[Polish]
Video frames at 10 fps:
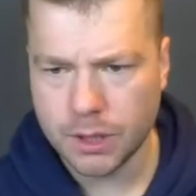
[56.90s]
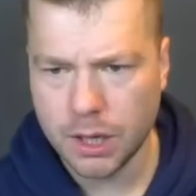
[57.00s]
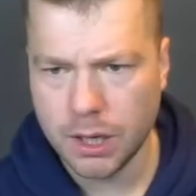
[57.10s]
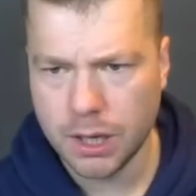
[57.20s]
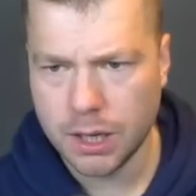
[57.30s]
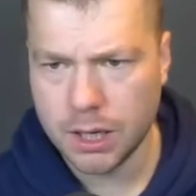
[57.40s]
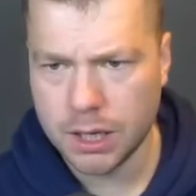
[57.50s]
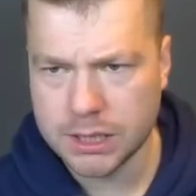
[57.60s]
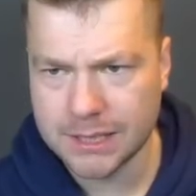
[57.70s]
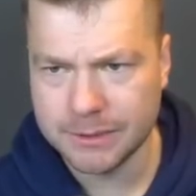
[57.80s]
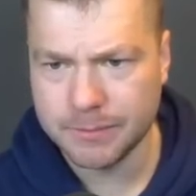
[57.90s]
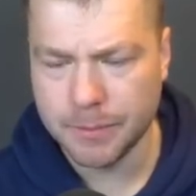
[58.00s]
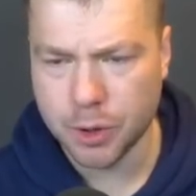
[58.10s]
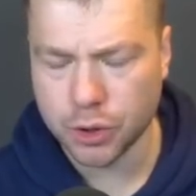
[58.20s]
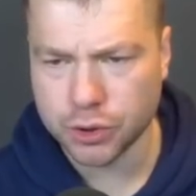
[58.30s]
E, żeby po
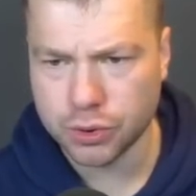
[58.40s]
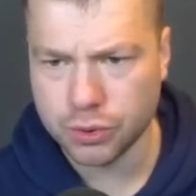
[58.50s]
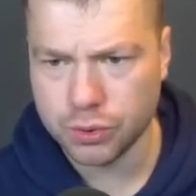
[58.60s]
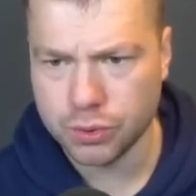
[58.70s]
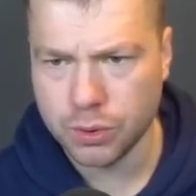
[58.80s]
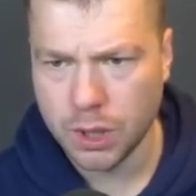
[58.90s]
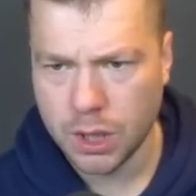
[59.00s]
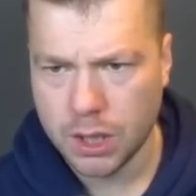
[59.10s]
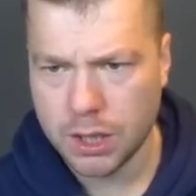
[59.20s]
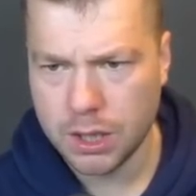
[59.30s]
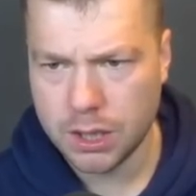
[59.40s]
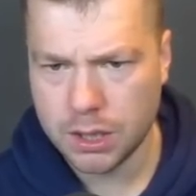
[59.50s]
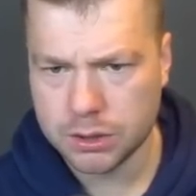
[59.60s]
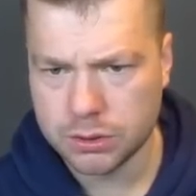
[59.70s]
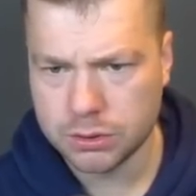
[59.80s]
prostu
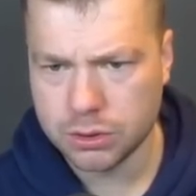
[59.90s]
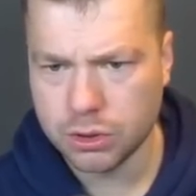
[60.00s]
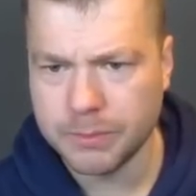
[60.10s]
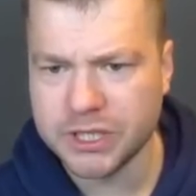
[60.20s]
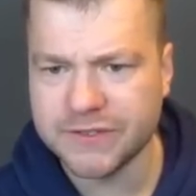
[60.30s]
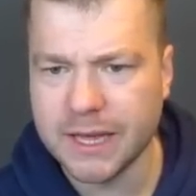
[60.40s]
e, no, no, być w tej